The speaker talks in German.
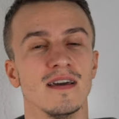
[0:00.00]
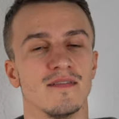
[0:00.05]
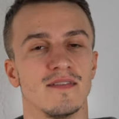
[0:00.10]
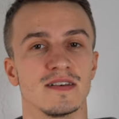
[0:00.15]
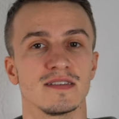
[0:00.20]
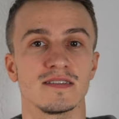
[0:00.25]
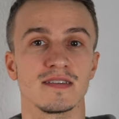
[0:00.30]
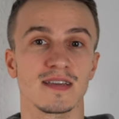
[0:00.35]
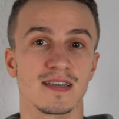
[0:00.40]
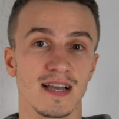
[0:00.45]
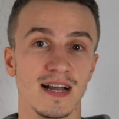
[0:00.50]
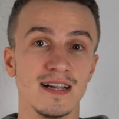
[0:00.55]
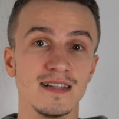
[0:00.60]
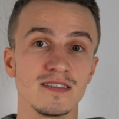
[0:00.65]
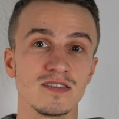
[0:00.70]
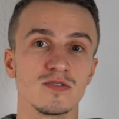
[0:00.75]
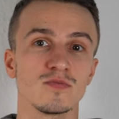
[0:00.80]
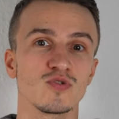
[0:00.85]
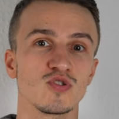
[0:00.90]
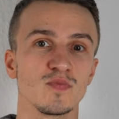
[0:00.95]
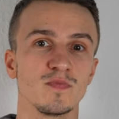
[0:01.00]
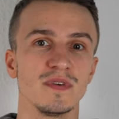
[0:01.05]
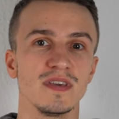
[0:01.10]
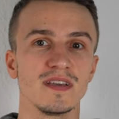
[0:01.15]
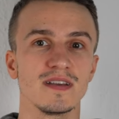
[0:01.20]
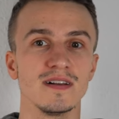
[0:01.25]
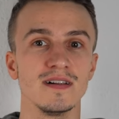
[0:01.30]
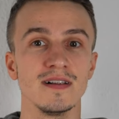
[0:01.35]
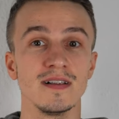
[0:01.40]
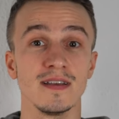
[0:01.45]
was den
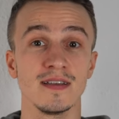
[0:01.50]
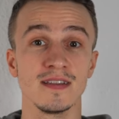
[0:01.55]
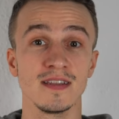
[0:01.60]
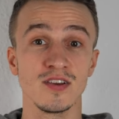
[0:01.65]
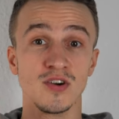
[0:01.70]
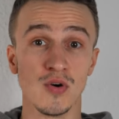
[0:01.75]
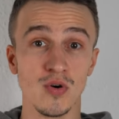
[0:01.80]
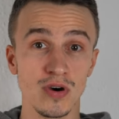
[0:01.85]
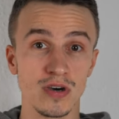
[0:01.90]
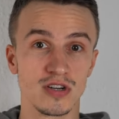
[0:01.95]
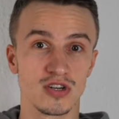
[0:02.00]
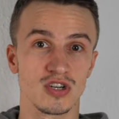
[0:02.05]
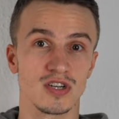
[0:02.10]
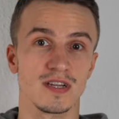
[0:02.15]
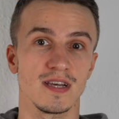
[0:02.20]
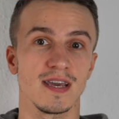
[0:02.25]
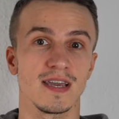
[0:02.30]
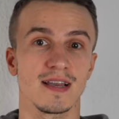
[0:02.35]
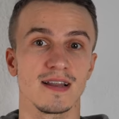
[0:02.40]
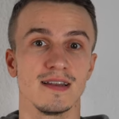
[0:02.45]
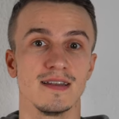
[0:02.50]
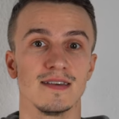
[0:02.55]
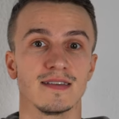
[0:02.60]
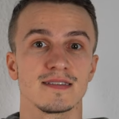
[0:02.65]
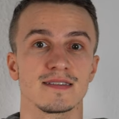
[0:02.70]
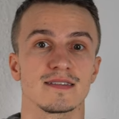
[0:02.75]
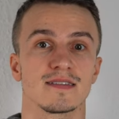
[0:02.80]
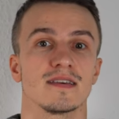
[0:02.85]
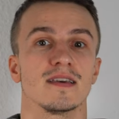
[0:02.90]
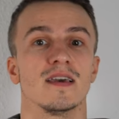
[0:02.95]
Kalziumspiegel in die Höhe steigen
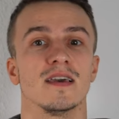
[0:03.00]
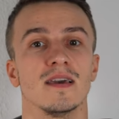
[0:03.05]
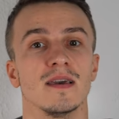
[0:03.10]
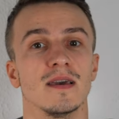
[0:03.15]
lässt.